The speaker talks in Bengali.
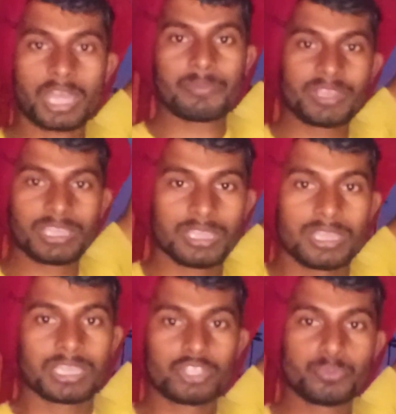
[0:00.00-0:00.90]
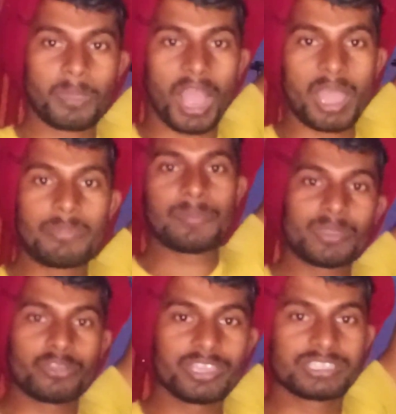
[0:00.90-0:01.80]
তারপরে কিছু পাকা
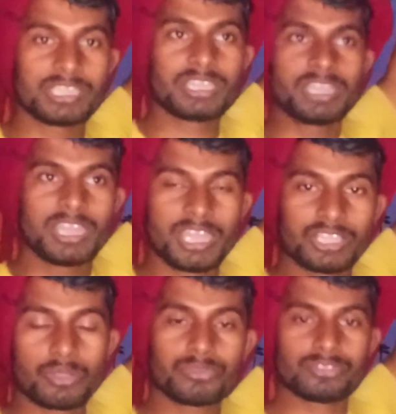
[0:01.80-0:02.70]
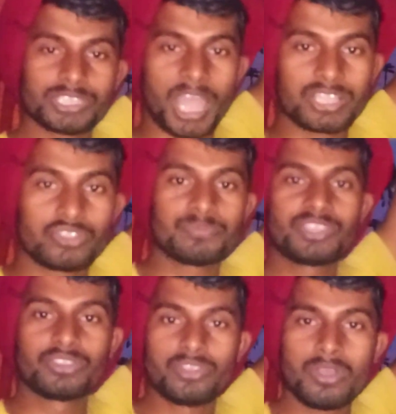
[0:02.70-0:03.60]
পেঁপে হয়েছে এই সমস্ত শাক
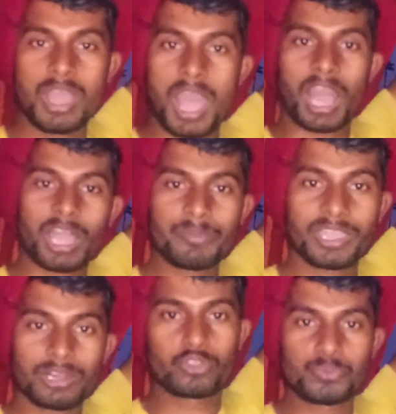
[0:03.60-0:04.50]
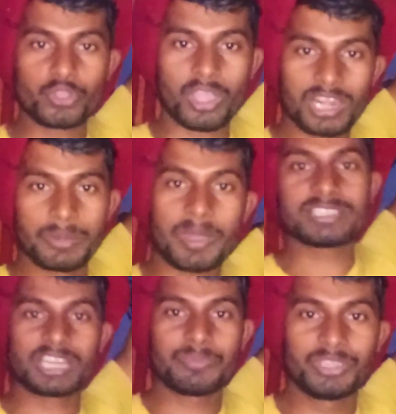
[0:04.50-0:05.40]
সবজিগুলো আগামীকাল খুব সকালের
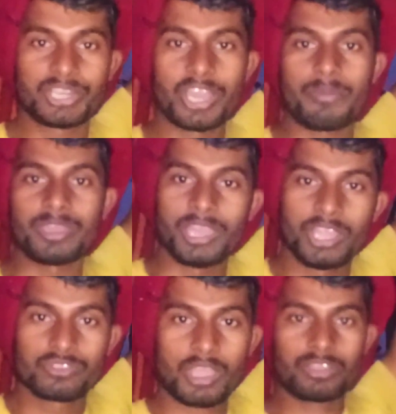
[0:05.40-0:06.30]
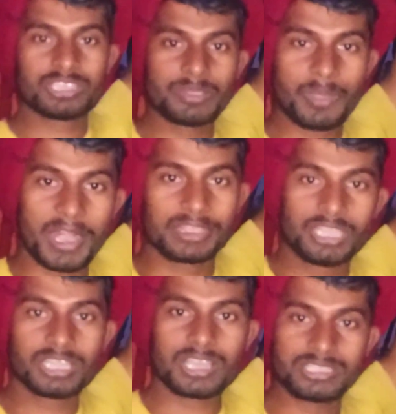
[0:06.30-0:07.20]
বাজারে বিক্রি হবে তো এখন এই যে বাড়ির
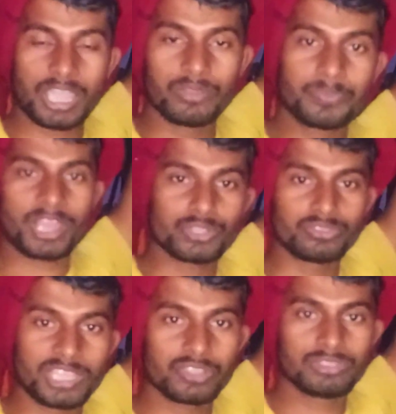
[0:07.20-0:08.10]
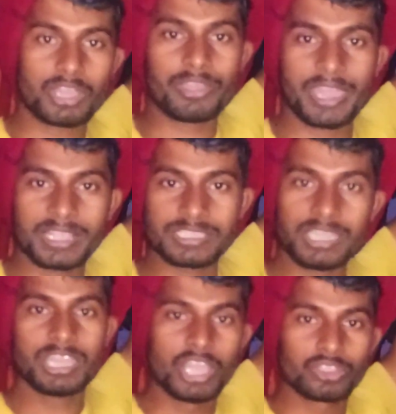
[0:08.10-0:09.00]
দিকে যাচ্ছি এখন প্রায় সন্ধ্যা সন্ধ্যা হয়ে গেছে
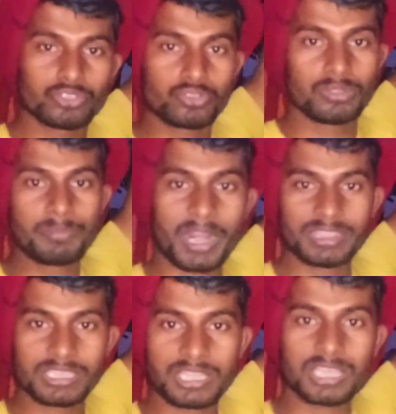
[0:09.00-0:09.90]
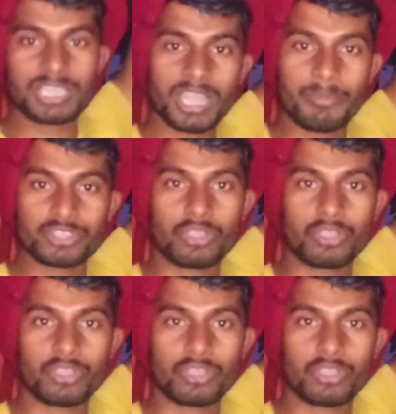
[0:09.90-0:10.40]
তো চলুন বাড়িতে যাওয়া যাক আবার